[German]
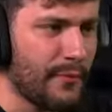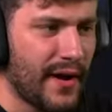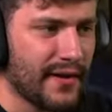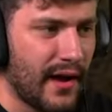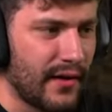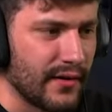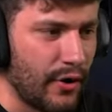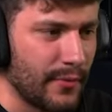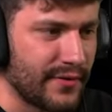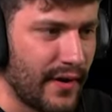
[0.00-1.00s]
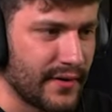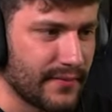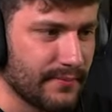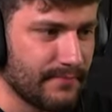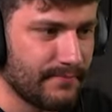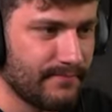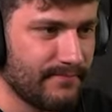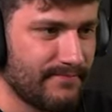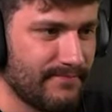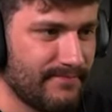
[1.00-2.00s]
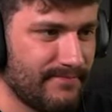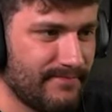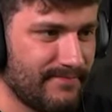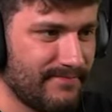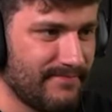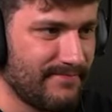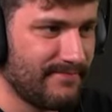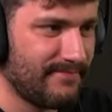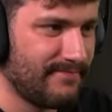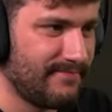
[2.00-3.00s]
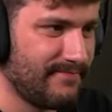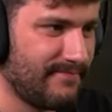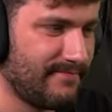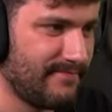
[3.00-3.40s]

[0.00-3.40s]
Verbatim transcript: in meine Karre, komm, ich fahr dich. Sehr gern.